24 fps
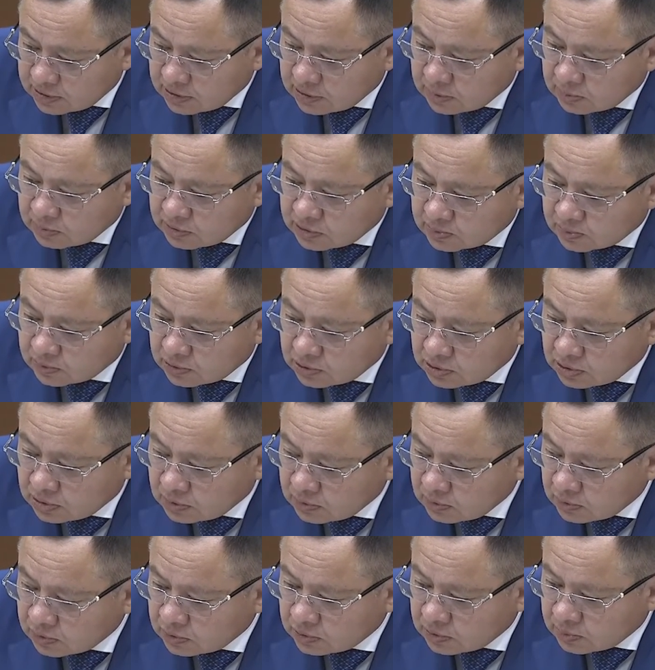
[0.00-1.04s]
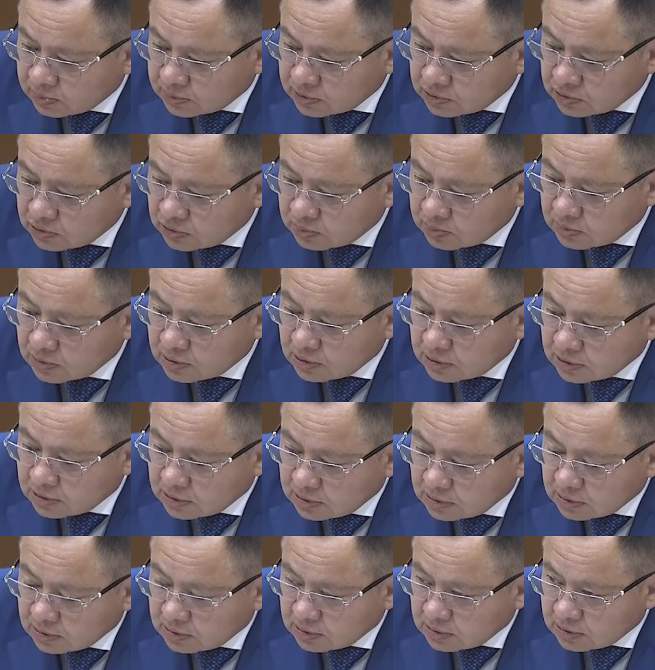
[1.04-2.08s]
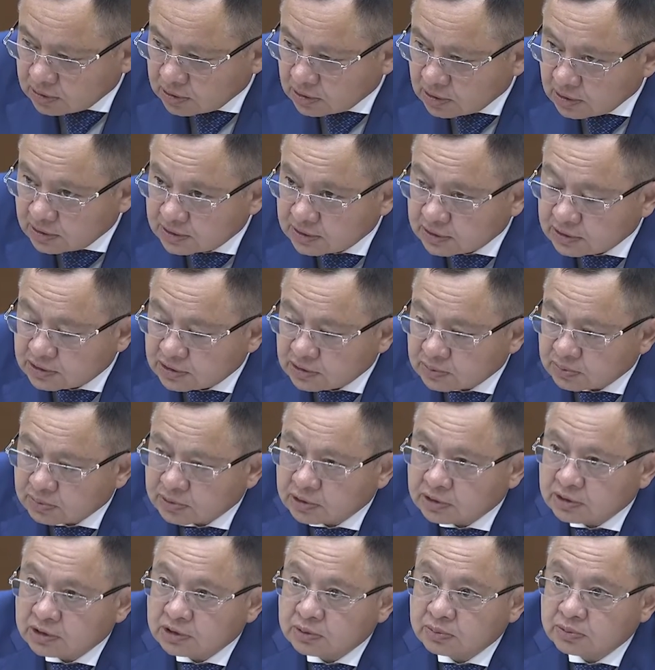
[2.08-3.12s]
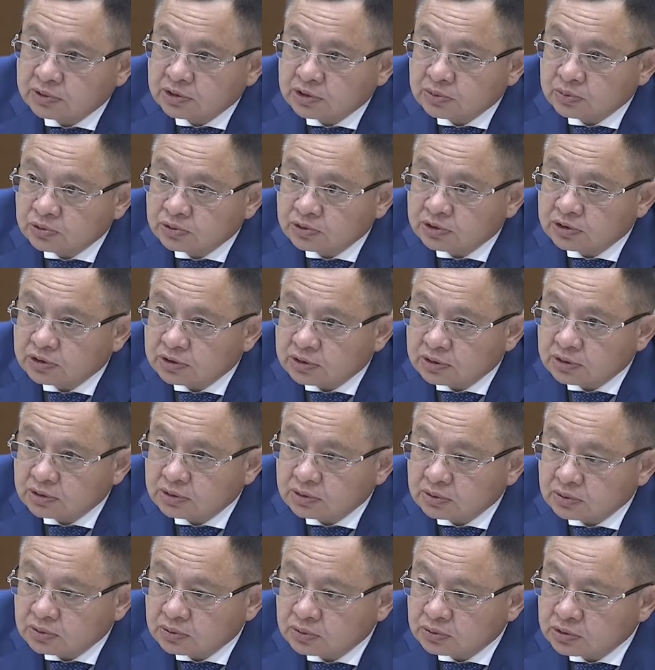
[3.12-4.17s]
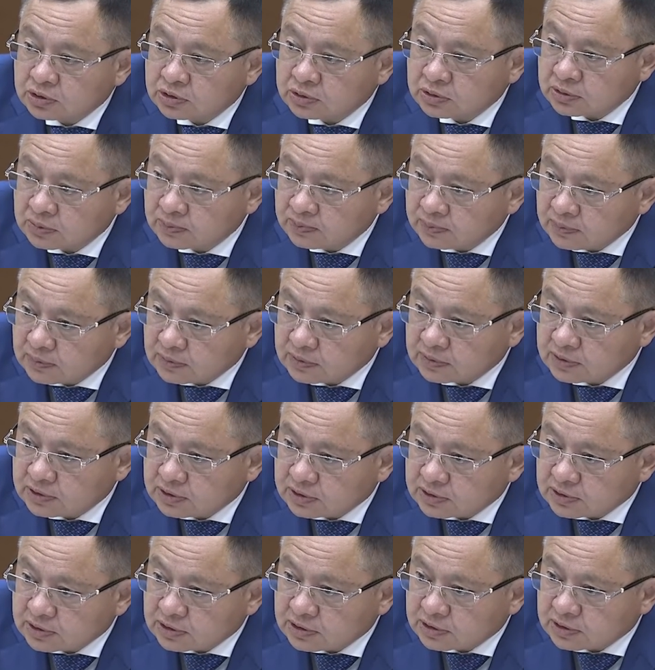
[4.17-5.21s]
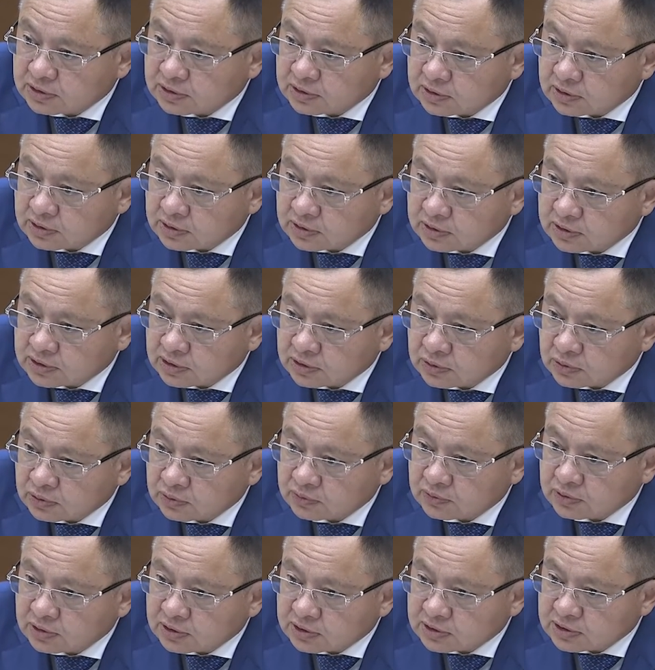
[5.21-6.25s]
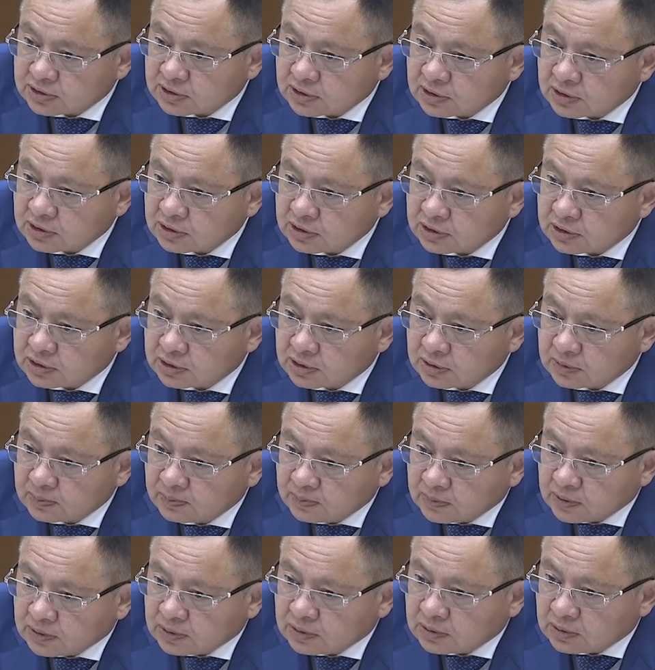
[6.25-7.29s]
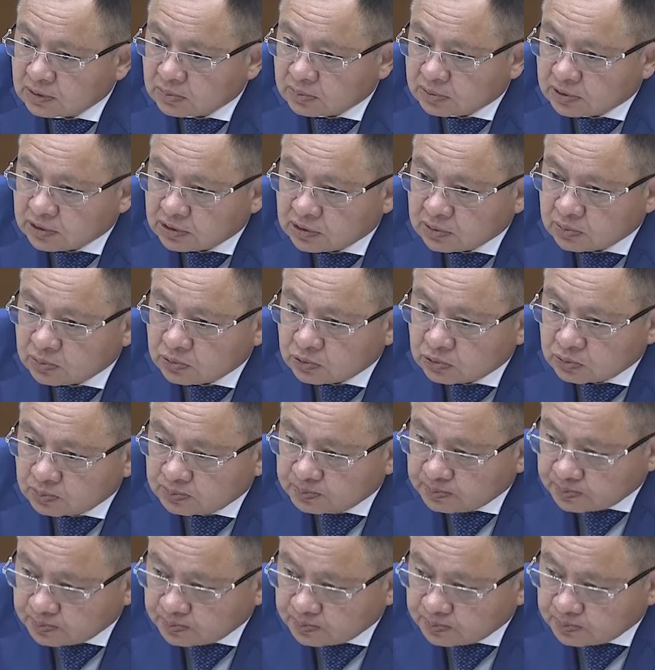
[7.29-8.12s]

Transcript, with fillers: мы с прошлого года приступили к реализации программы ремонта уже детских э, садов 30-летних. Поэтому